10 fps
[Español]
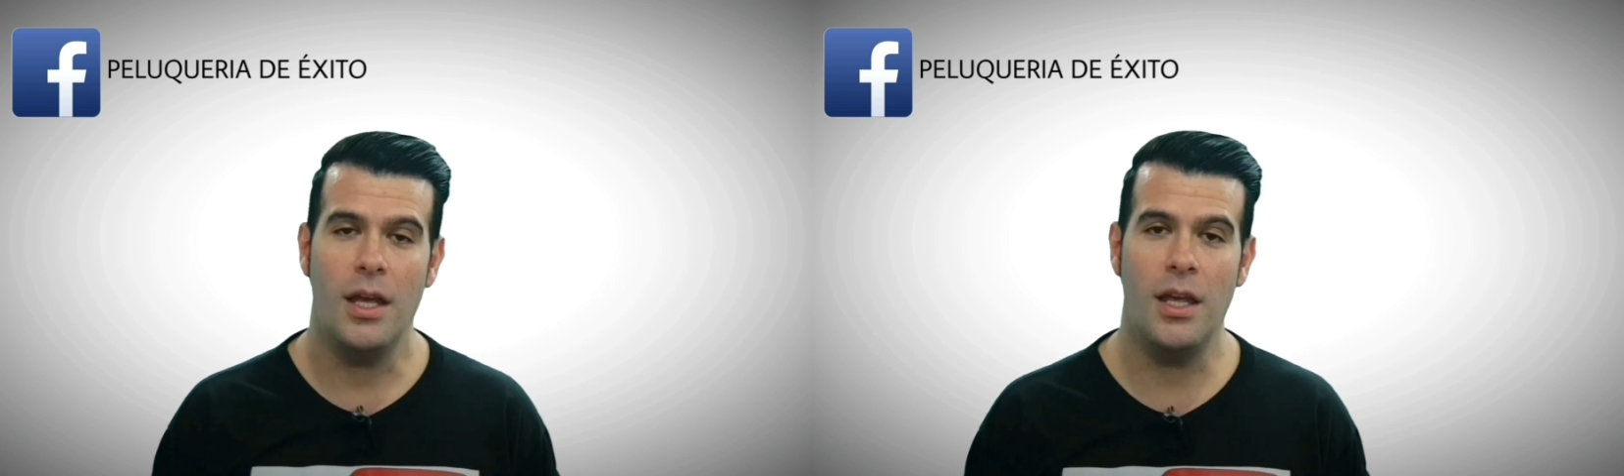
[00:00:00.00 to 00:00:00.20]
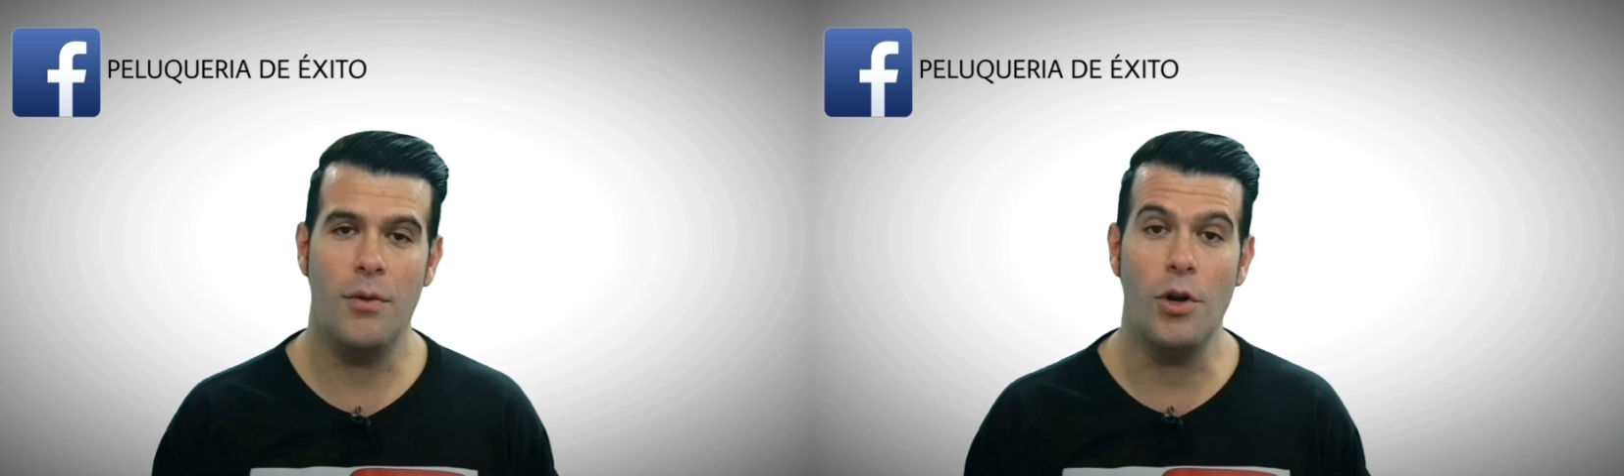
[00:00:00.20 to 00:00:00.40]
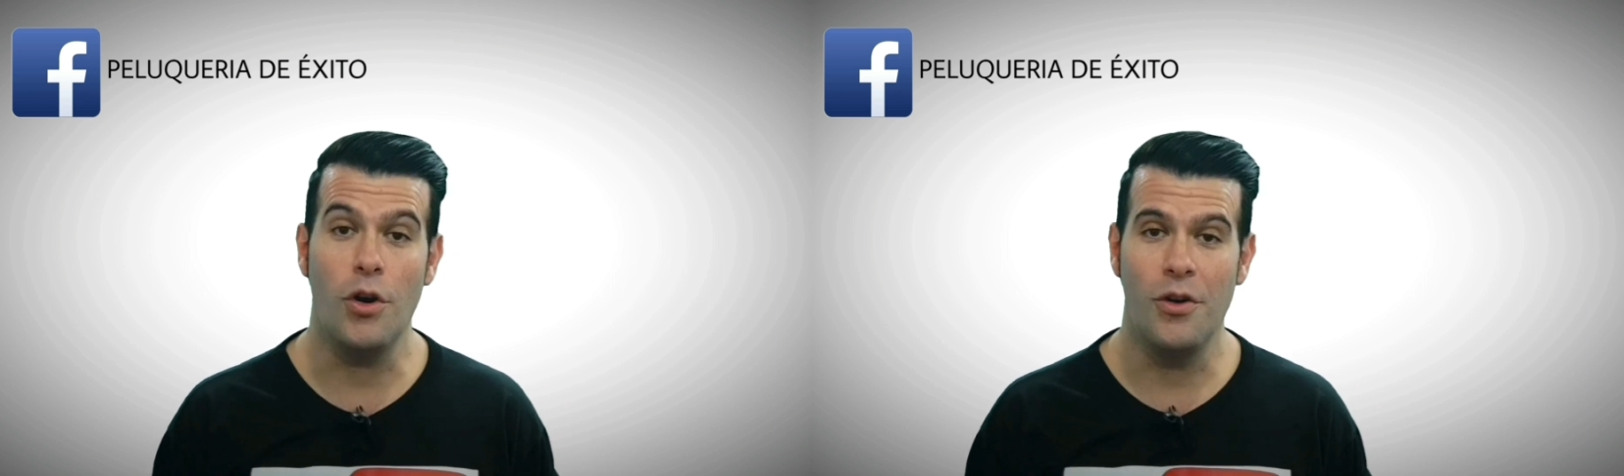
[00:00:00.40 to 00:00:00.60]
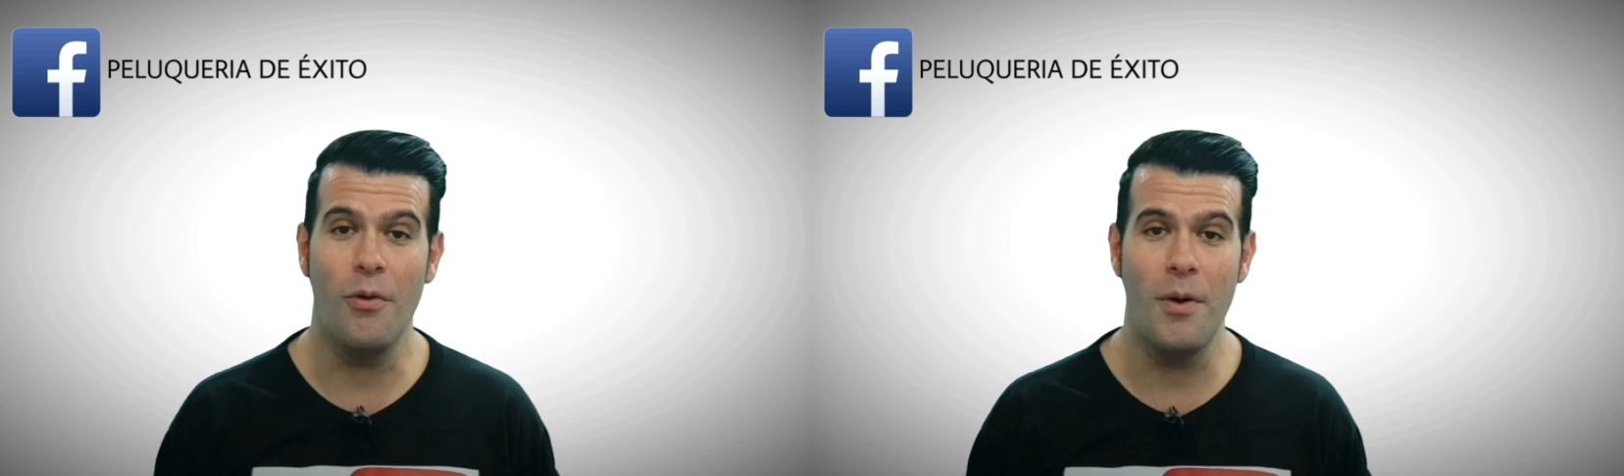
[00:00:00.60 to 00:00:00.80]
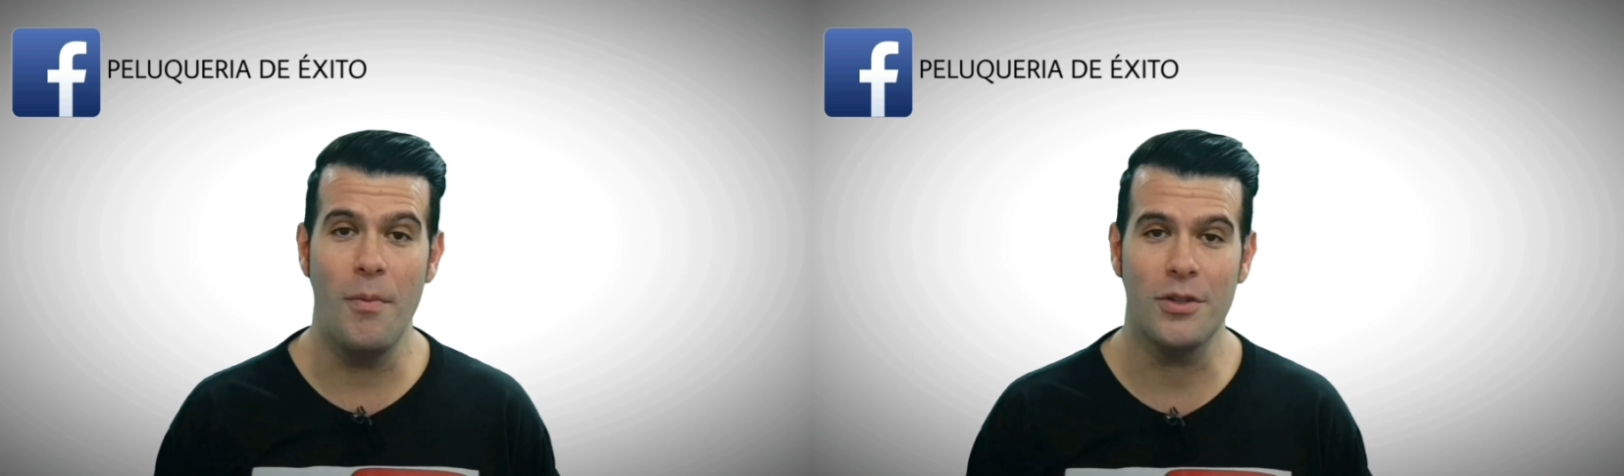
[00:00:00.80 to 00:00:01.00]
y bueno,
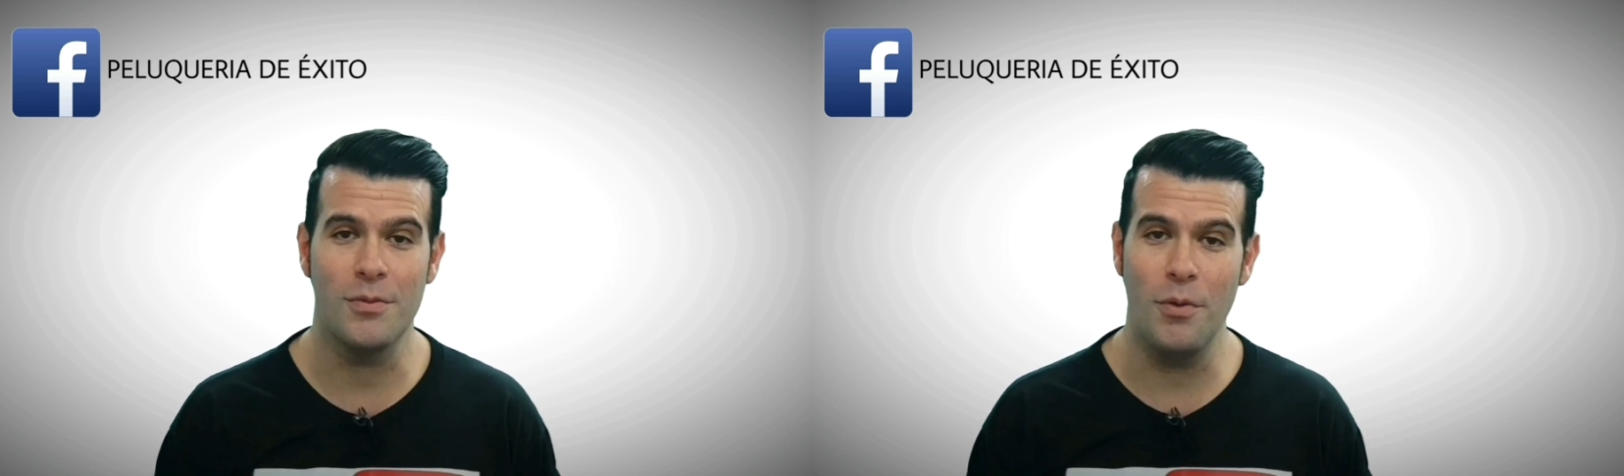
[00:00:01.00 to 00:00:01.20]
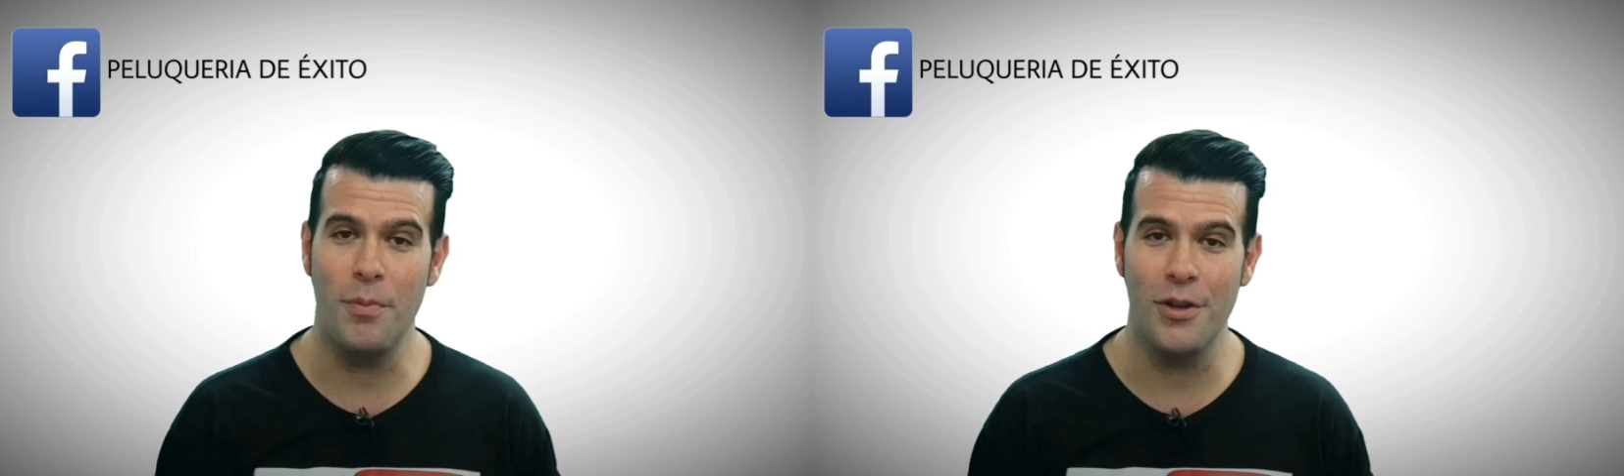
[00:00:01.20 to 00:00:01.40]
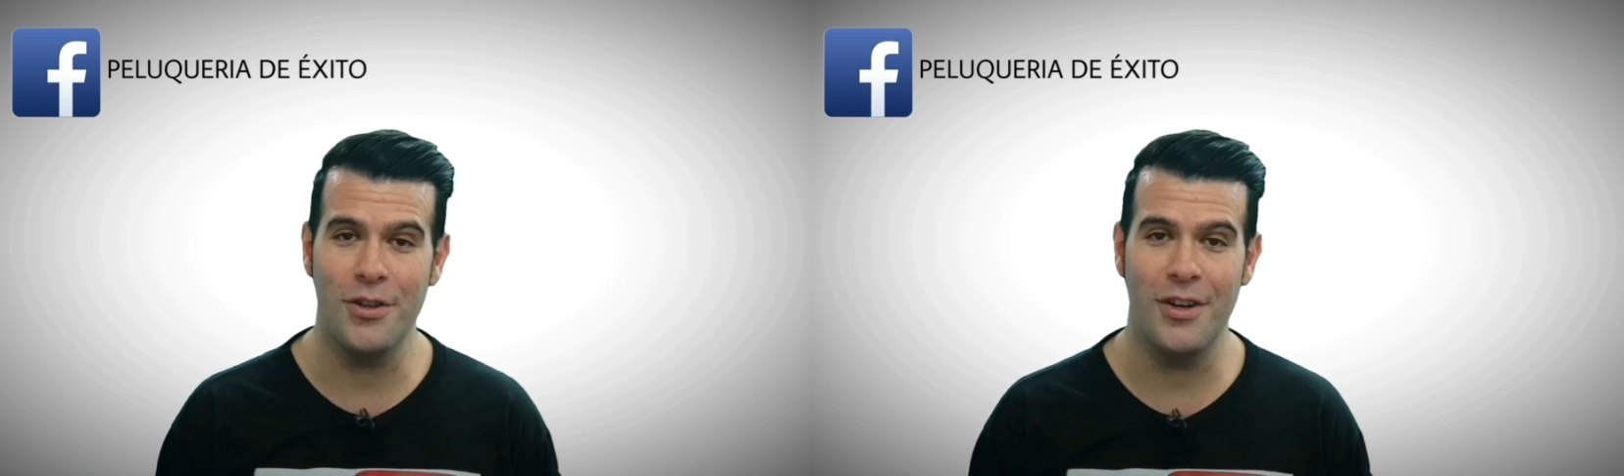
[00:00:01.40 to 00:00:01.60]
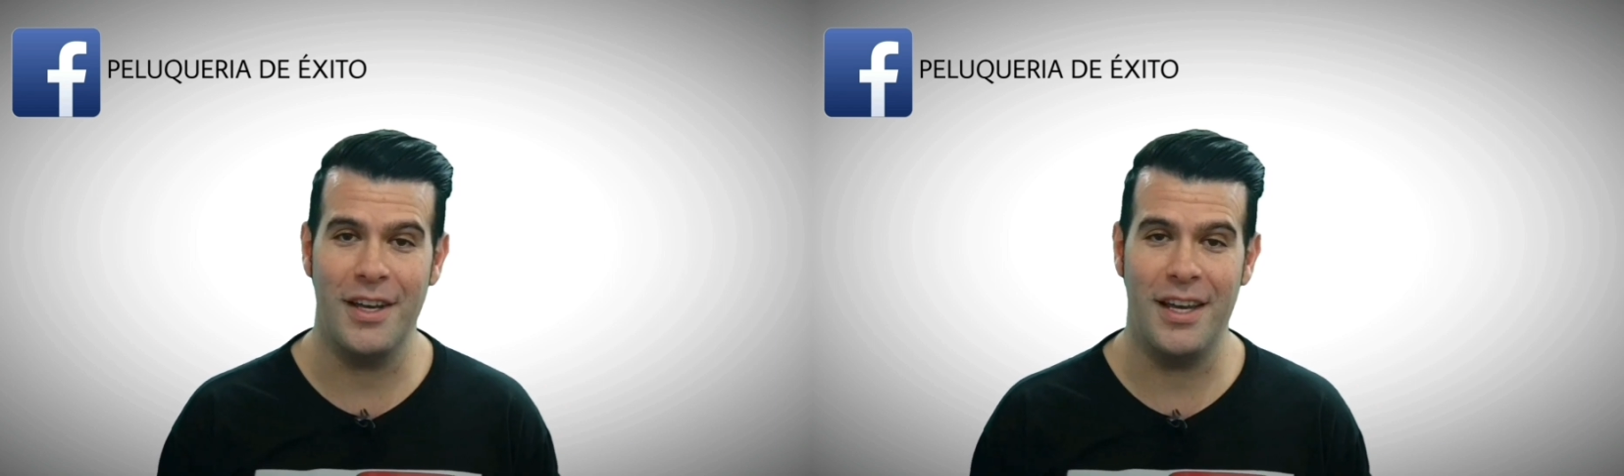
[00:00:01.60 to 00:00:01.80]
nos vemos muy pronto